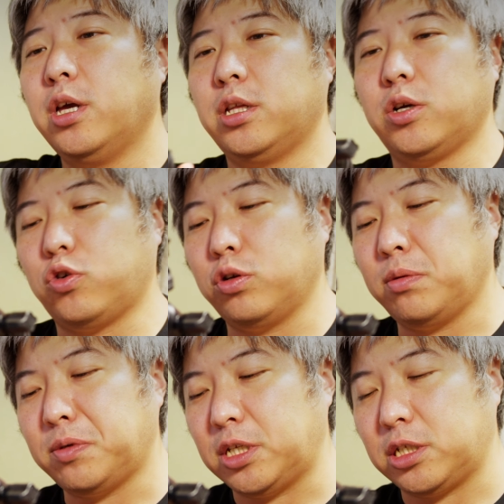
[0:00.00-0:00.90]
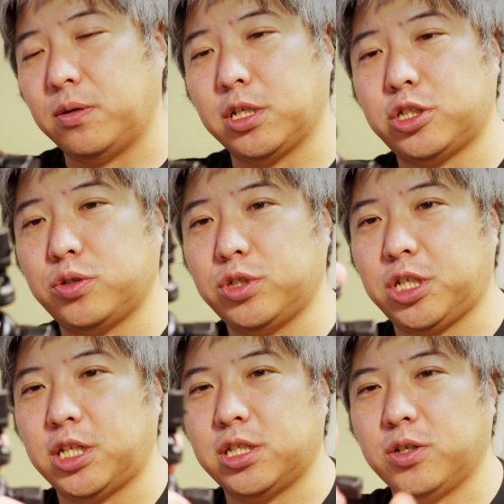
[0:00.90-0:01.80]
で、この部分ですね、私正直
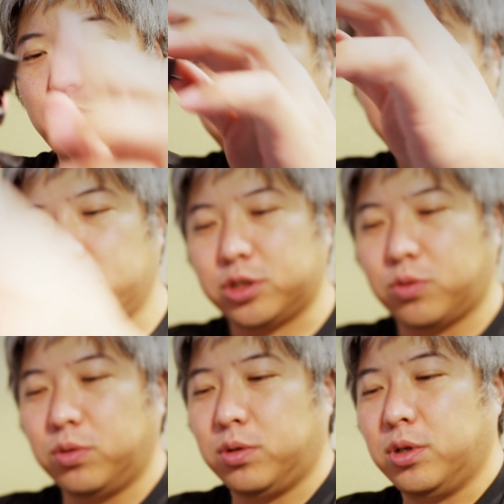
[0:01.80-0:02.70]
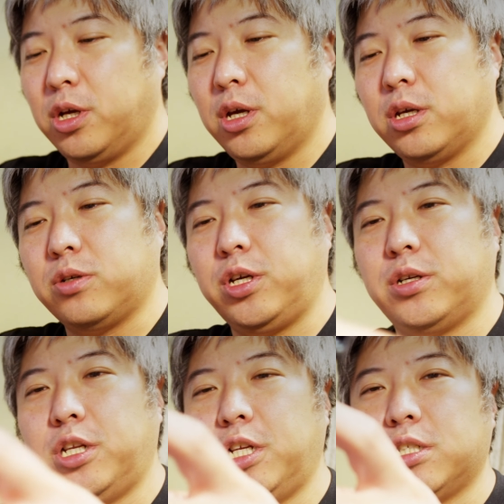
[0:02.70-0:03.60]
ですね、これ、この
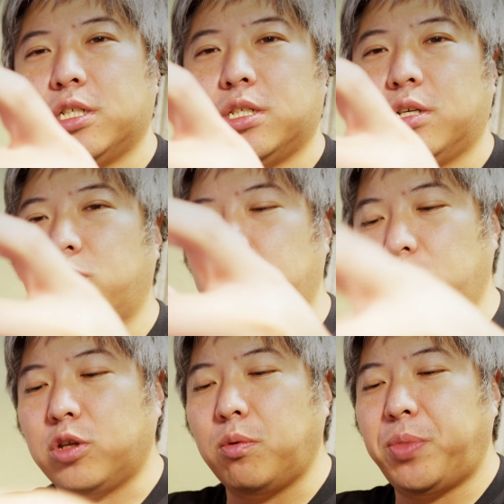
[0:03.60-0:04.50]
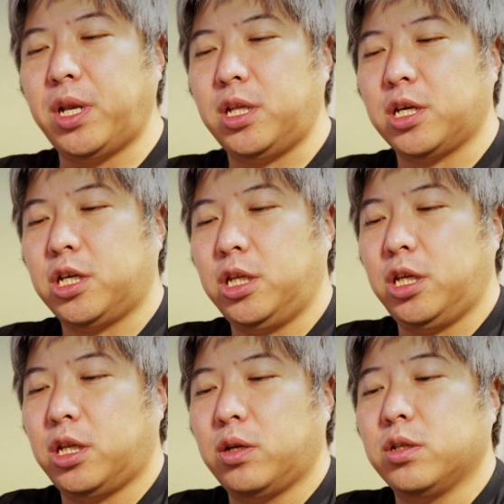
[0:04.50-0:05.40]
クイックリリースですね、これとっても便利で気に
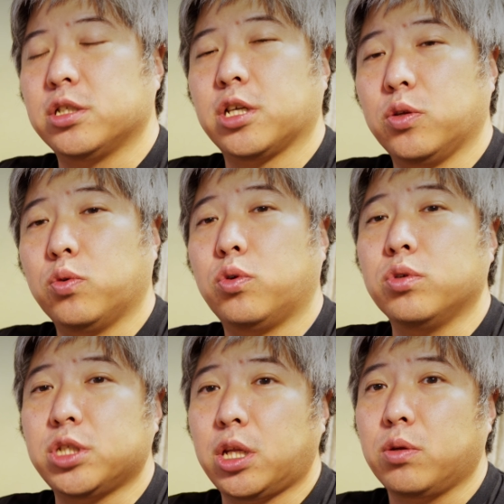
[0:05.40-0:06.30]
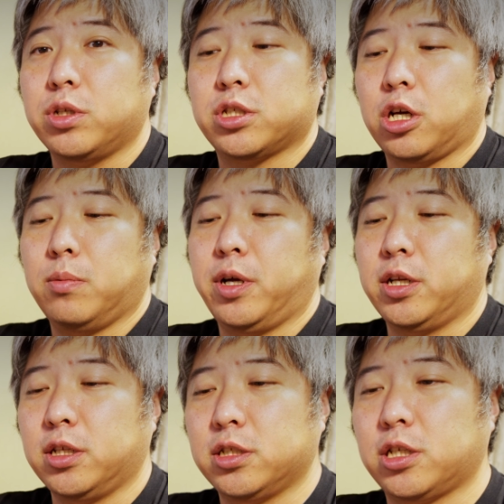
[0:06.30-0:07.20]
入ってるんですけど、このセットで使う場合
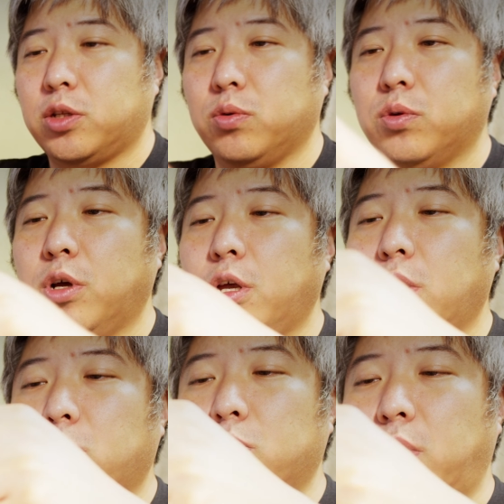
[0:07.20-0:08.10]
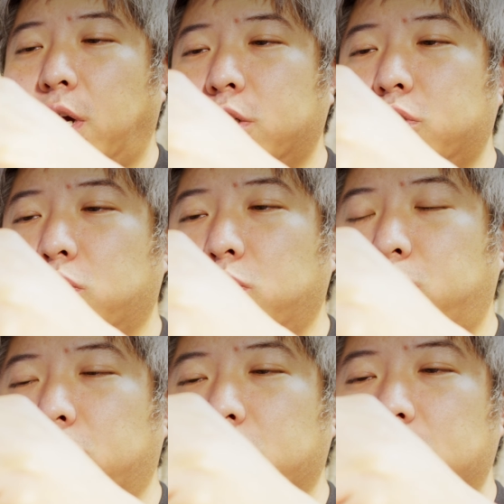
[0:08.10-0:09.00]
なんですけど、この
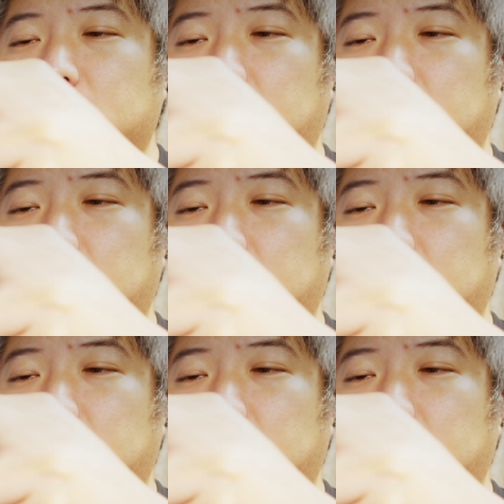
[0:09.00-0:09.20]
アクションフォーのです